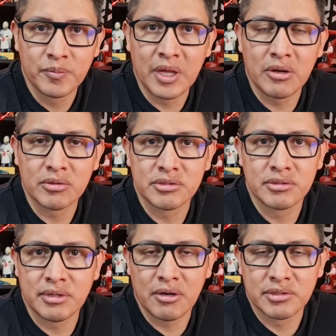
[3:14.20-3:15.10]
de
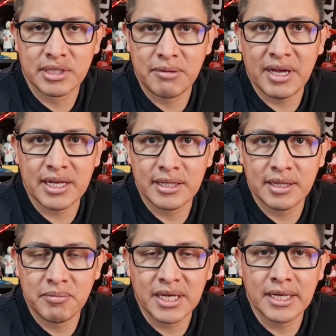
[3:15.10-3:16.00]
los, de los que
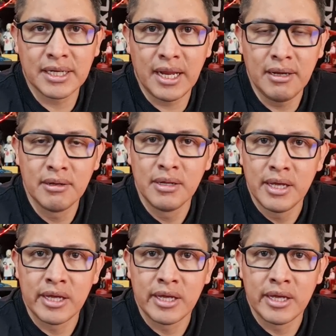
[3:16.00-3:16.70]
bajen de mi canal,